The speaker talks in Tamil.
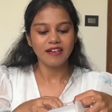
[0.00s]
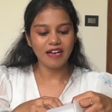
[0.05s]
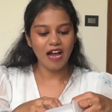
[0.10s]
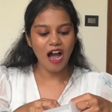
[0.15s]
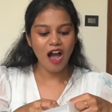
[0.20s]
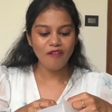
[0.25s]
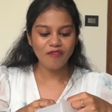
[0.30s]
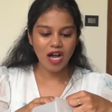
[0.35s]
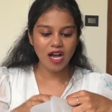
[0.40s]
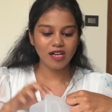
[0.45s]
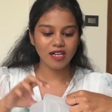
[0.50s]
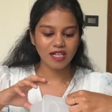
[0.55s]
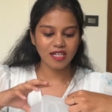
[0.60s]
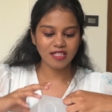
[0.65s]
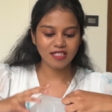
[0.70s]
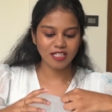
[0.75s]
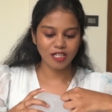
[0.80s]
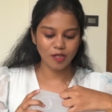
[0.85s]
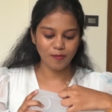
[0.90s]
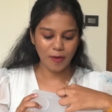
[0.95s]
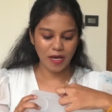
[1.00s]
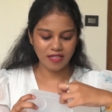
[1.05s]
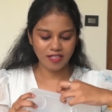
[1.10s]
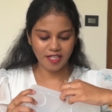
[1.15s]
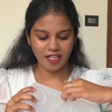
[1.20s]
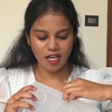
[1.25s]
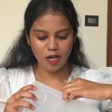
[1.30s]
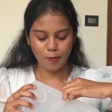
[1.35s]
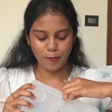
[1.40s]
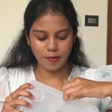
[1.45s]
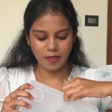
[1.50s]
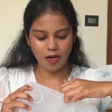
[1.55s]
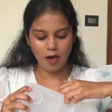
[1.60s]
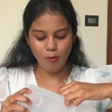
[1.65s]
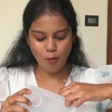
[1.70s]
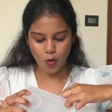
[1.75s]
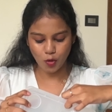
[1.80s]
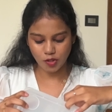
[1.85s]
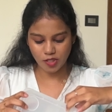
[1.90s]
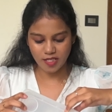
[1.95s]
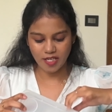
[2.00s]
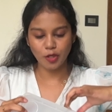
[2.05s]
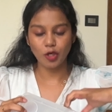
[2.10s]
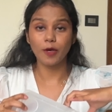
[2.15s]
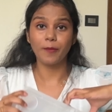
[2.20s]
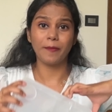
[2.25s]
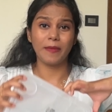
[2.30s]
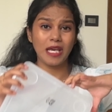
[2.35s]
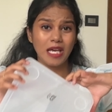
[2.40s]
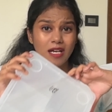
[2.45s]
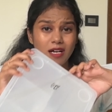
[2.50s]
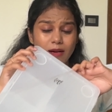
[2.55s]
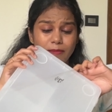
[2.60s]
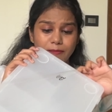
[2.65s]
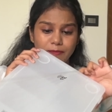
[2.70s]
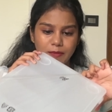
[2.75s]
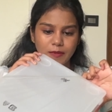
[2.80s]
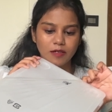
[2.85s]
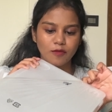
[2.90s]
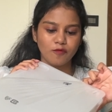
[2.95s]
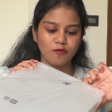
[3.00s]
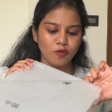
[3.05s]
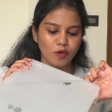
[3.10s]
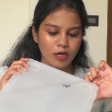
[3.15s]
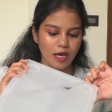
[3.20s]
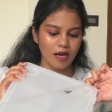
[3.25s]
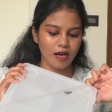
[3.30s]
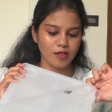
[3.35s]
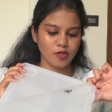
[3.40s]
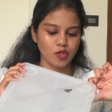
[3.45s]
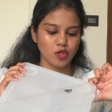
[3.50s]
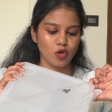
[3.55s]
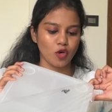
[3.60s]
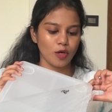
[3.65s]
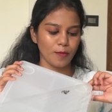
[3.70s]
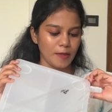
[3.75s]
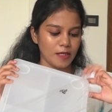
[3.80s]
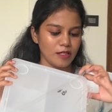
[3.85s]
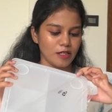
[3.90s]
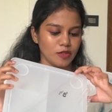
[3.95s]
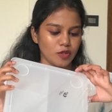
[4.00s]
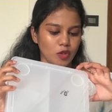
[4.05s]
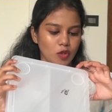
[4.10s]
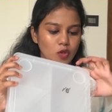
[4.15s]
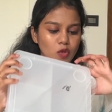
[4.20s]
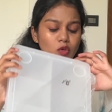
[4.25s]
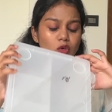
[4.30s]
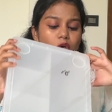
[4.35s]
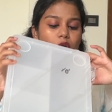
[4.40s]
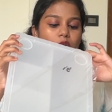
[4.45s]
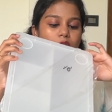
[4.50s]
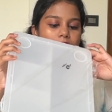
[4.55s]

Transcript: நான் வாங்கினதுக்கு பார்த்தீங்க அப்படின்னா மோஸ்ட்டாக என்னோட மேக்கப் ஃபுல்லாக நான் ஸ்டோர் பண்ணுறதுக்கும்